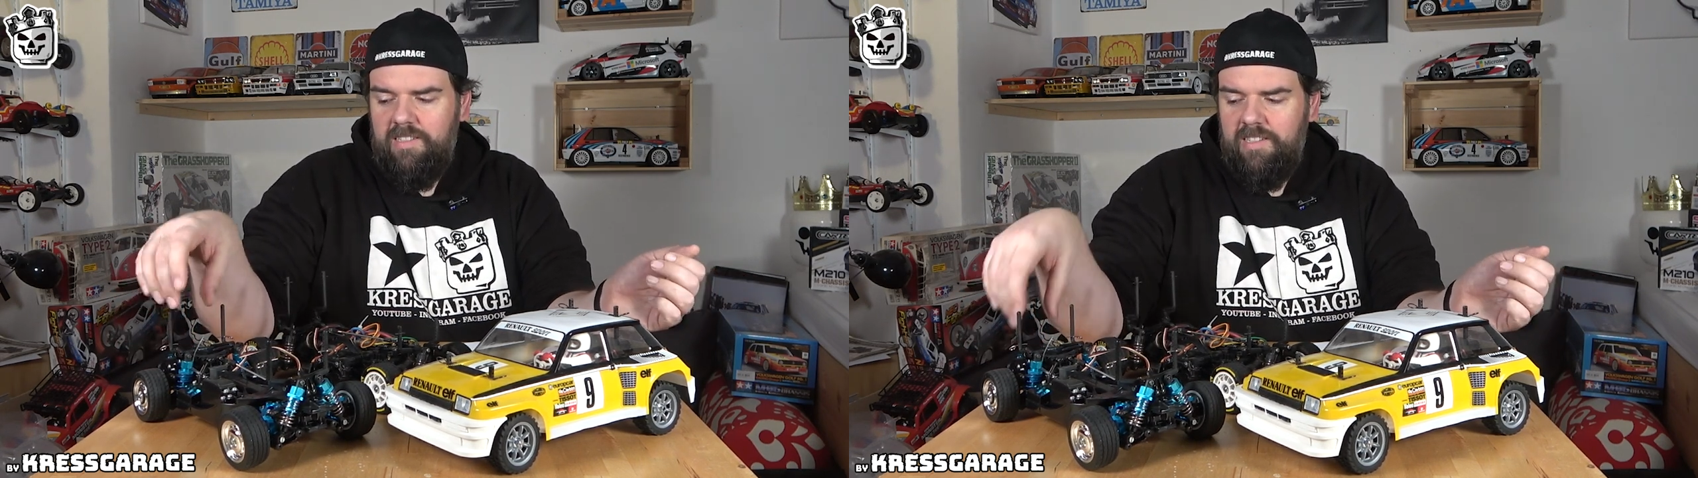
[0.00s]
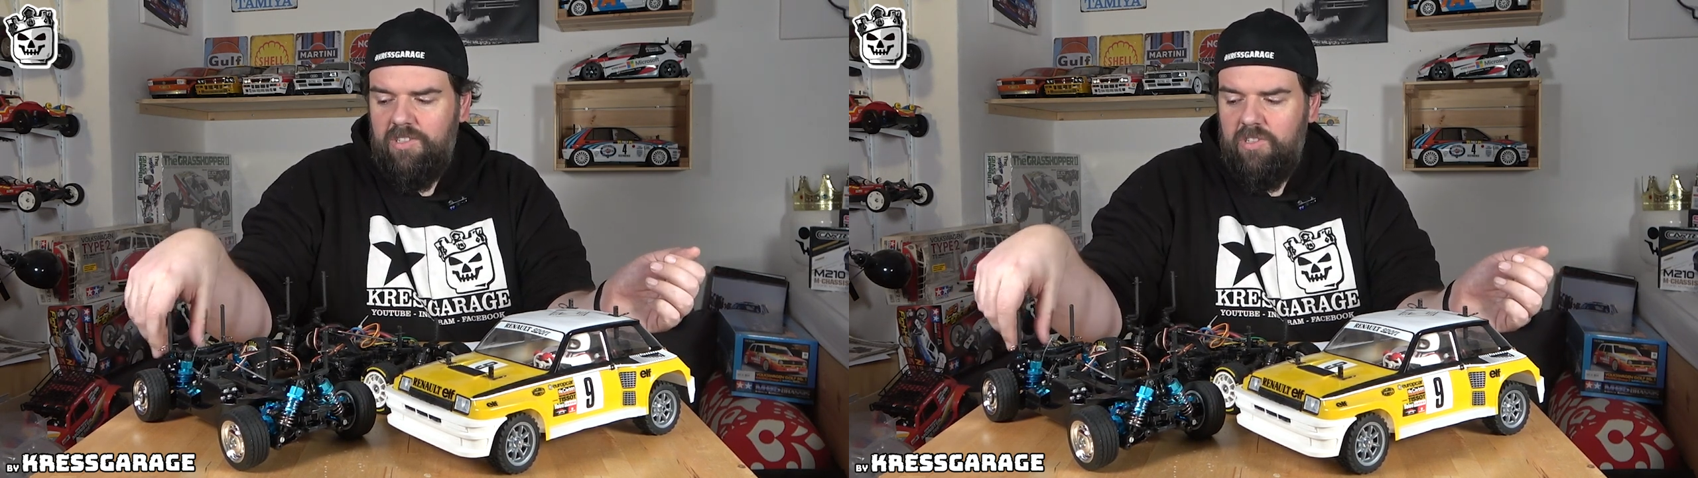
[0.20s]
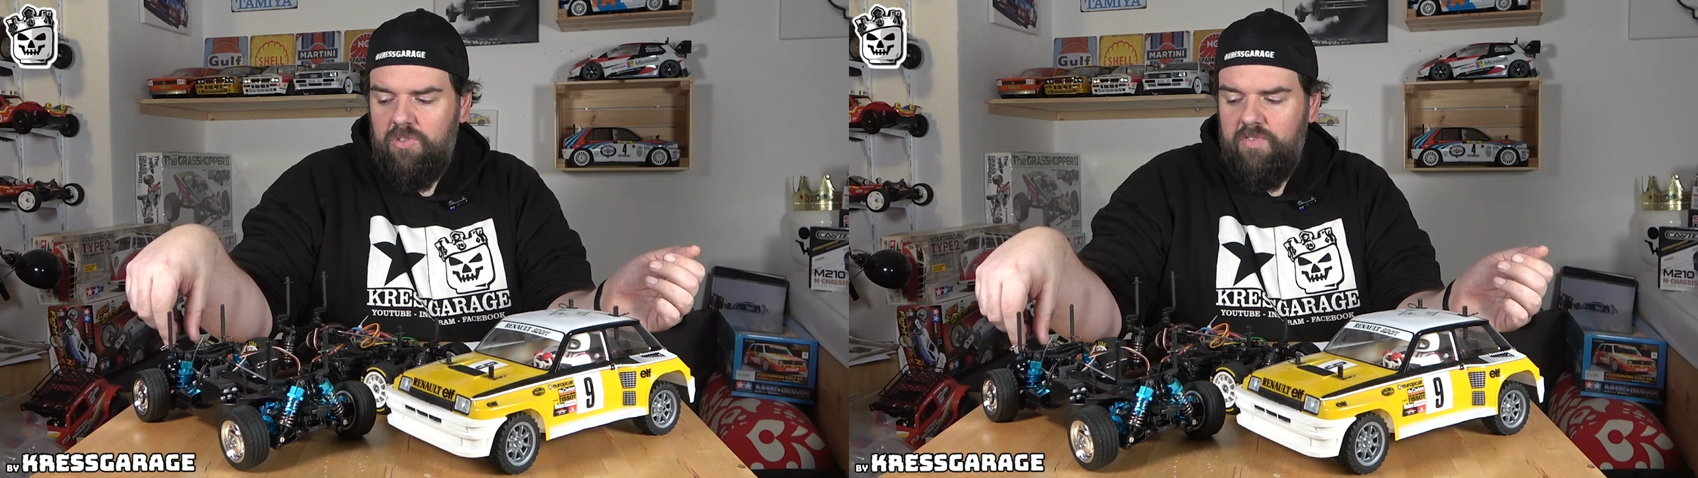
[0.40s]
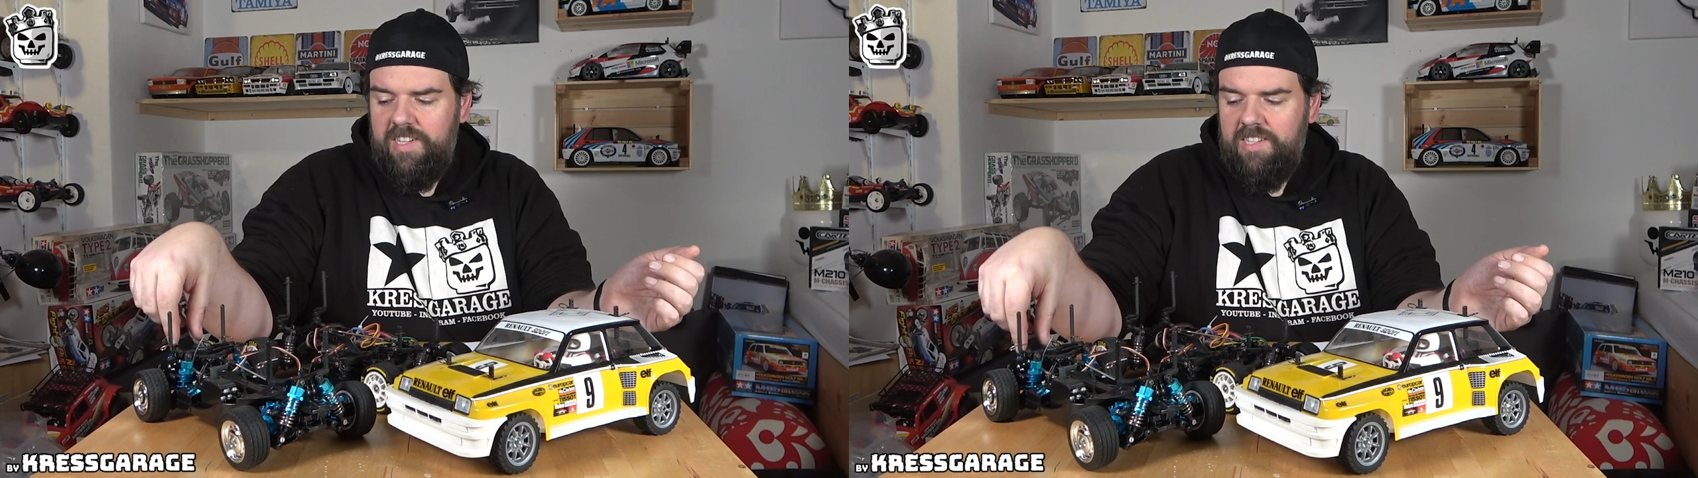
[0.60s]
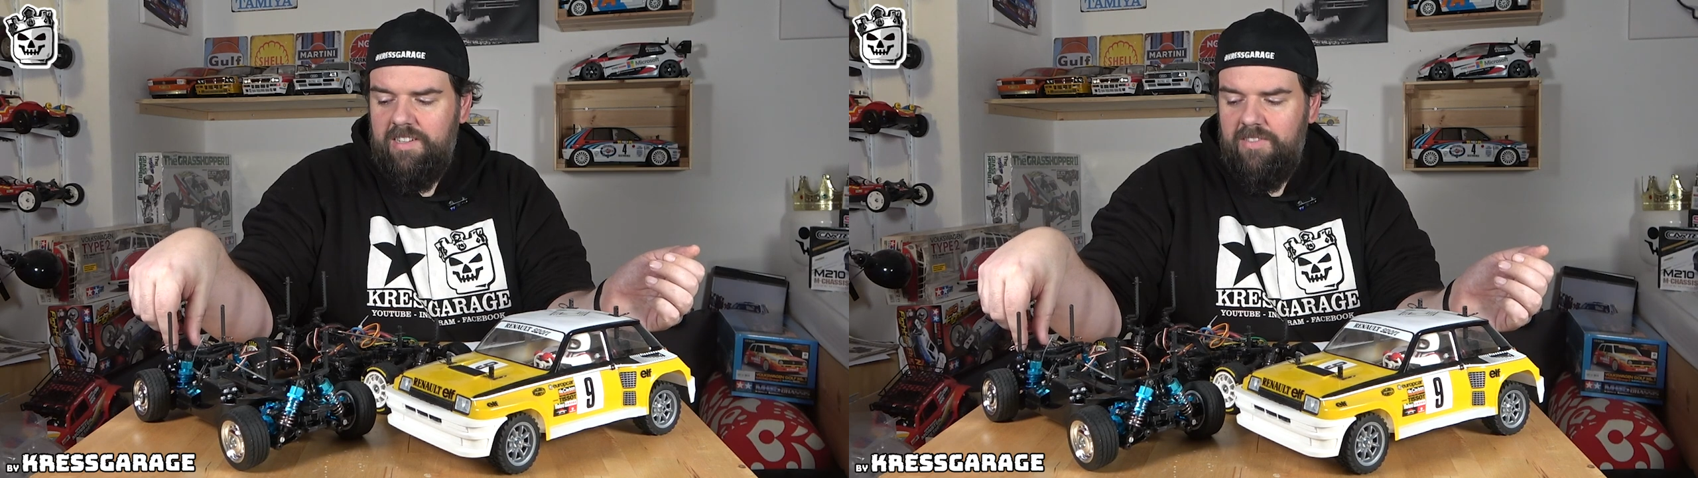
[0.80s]
nicht so
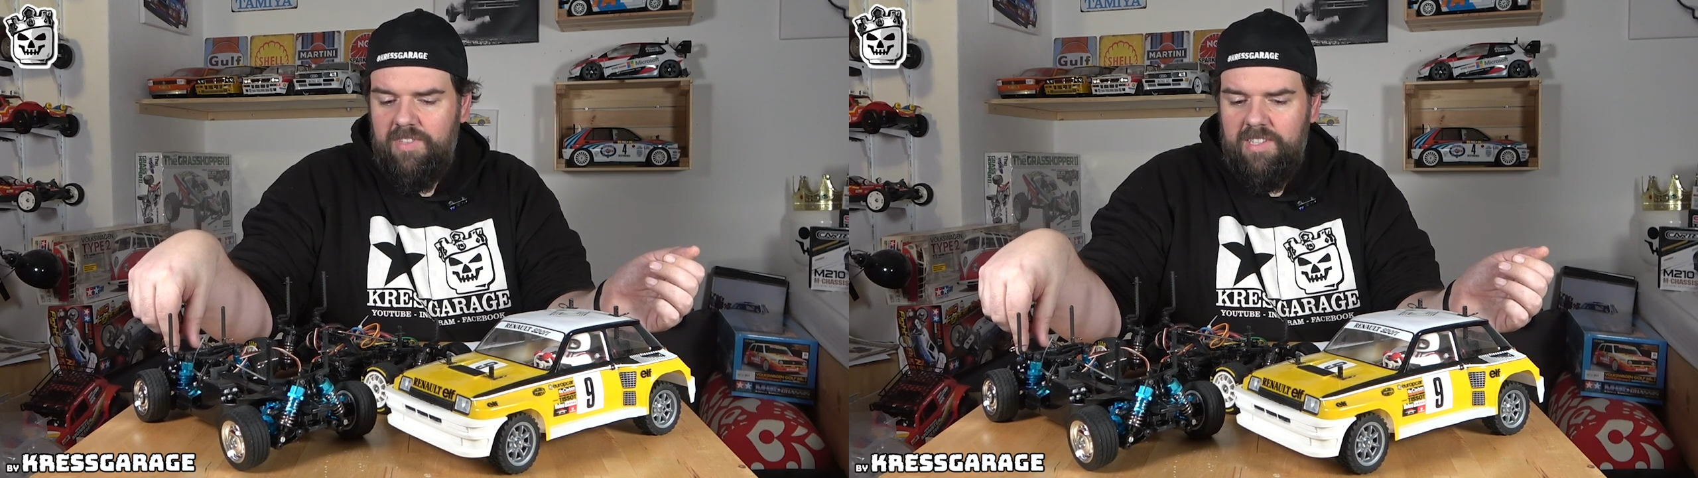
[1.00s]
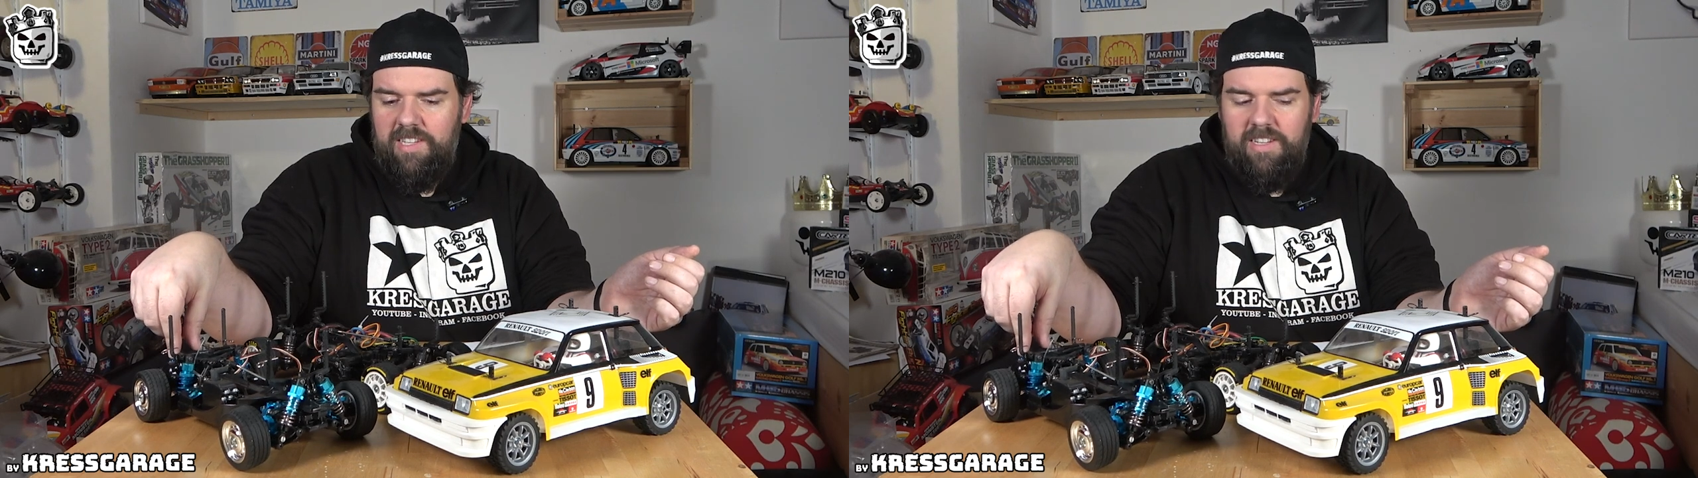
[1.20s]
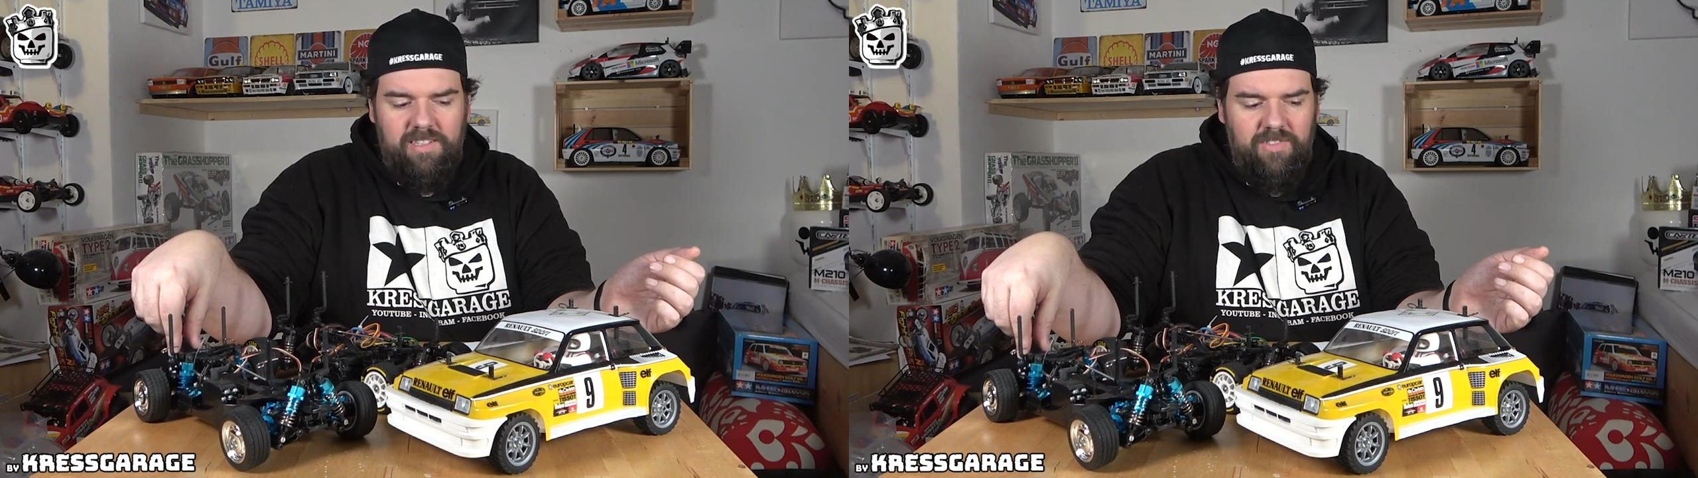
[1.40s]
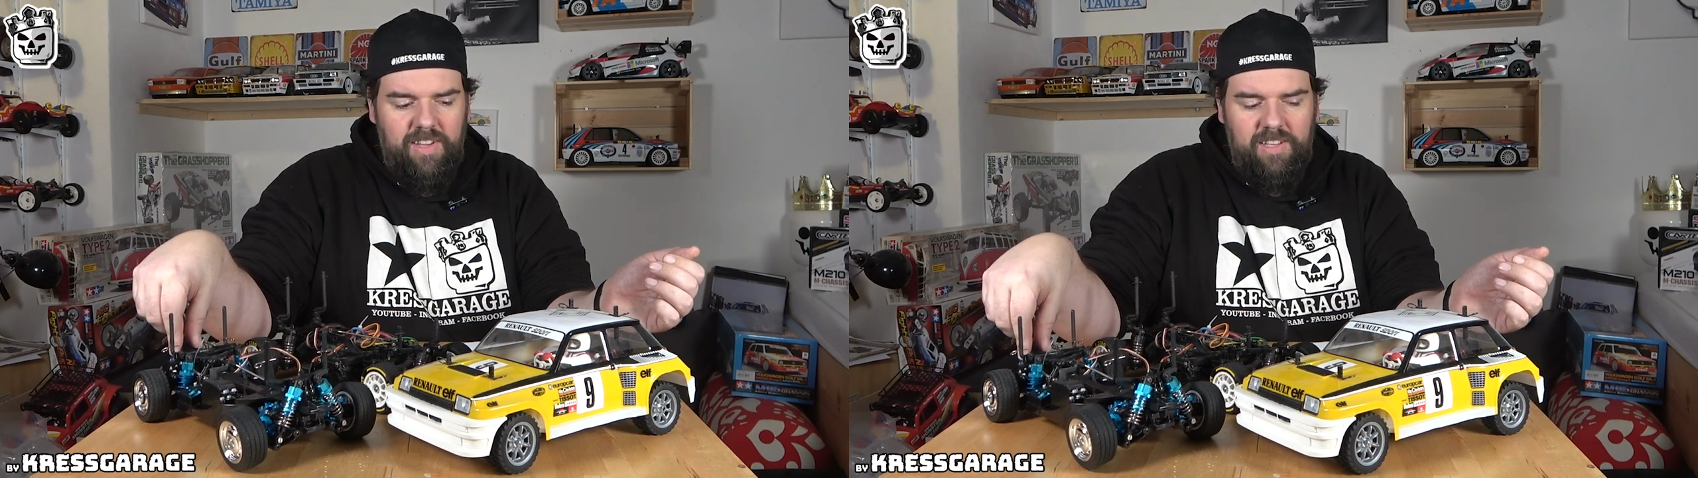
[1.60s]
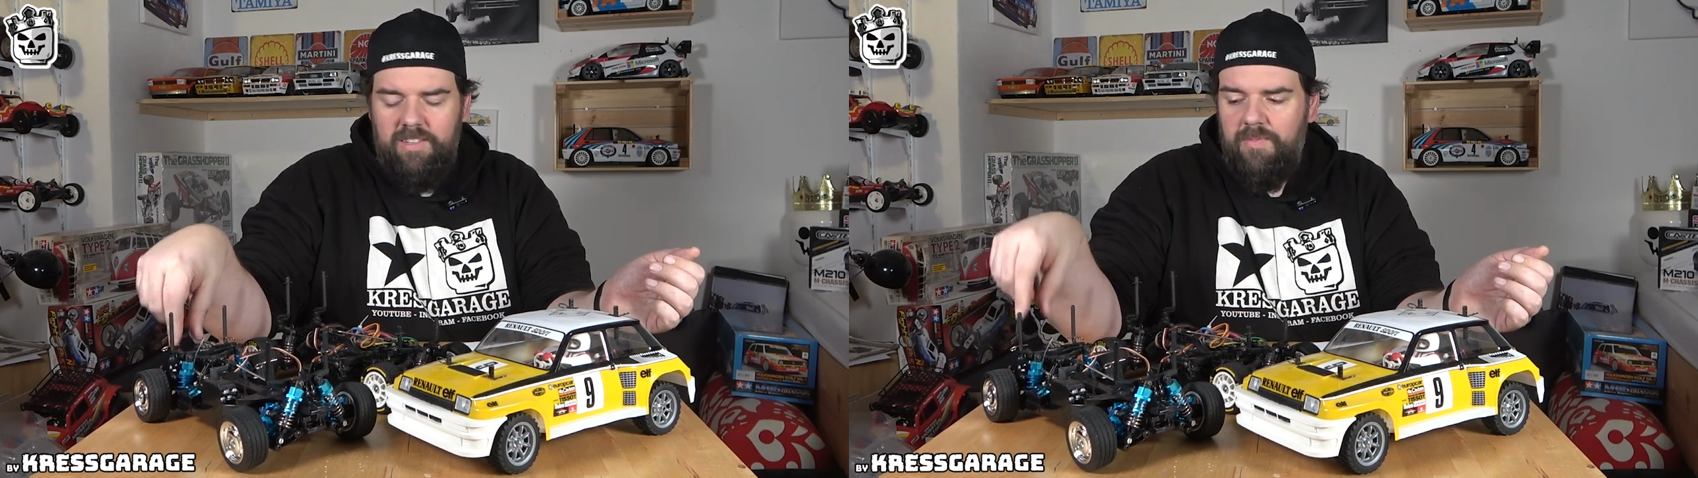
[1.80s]
weit hinten, wie es hier jetzt
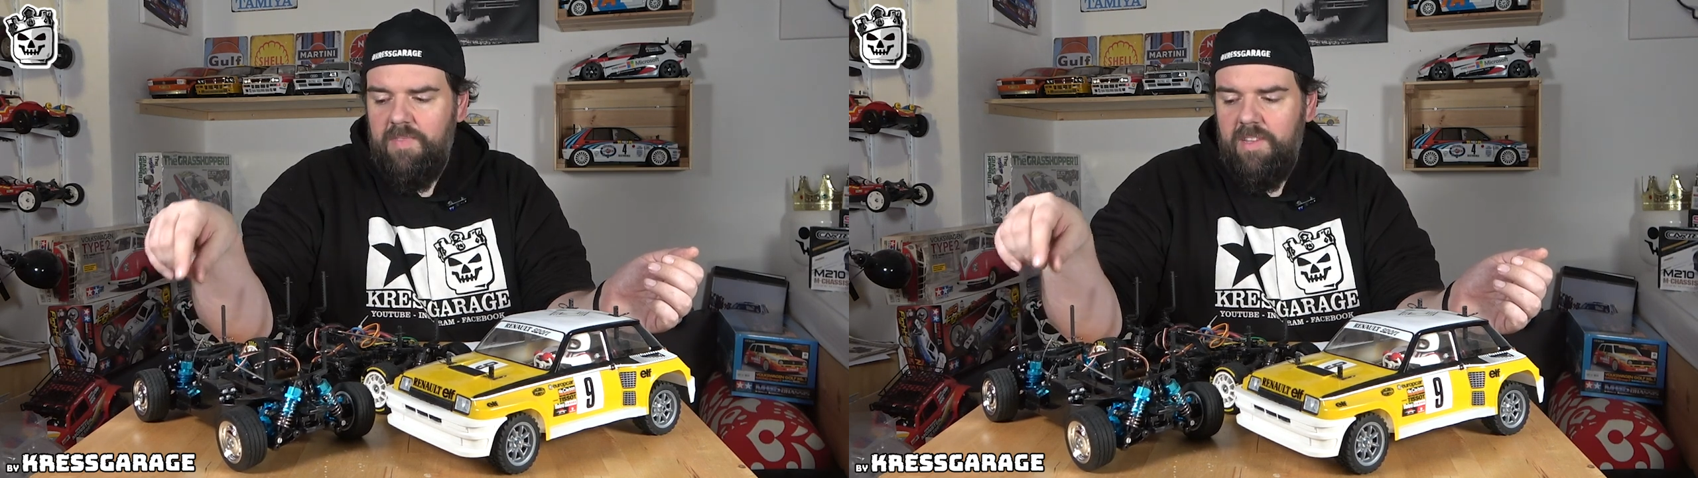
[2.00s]
wäre.